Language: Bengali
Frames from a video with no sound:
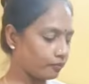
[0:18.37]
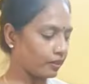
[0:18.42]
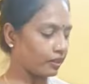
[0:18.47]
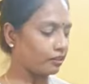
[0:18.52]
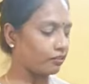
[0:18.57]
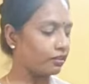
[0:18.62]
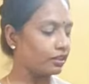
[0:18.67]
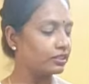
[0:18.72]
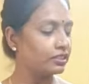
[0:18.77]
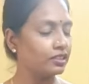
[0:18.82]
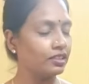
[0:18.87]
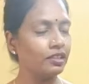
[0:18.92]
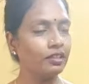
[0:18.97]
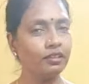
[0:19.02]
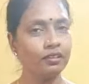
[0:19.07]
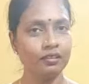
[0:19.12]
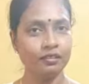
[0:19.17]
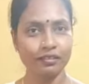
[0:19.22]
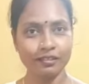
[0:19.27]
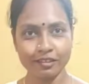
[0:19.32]
খুব ভালো আছি
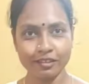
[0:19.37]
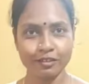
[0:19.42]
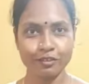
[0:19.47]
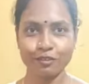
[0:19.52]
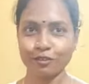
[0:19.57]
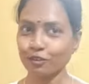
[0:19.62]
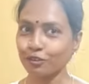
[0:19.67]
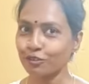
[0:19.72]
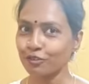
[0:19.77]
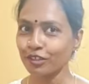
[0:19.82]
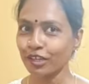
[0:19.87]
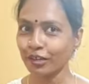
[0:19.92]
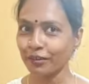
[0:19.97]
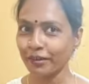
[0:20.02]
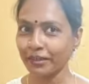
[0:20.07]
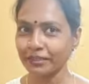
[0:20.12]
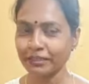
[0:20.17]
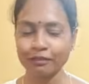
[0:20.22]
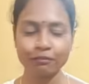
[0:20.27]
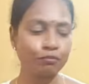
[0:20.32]
নতুন
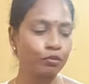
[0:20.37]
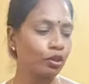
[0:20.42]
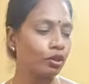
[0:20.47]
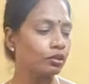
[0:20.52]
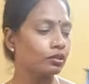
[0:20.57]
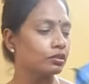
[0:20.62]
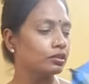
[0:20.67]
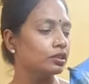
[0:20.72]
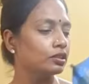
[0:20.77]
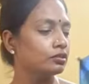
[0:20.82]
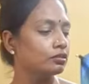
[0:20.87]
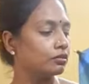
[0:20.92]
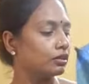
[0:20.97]
আরো একটা ব্লগ নিয়ে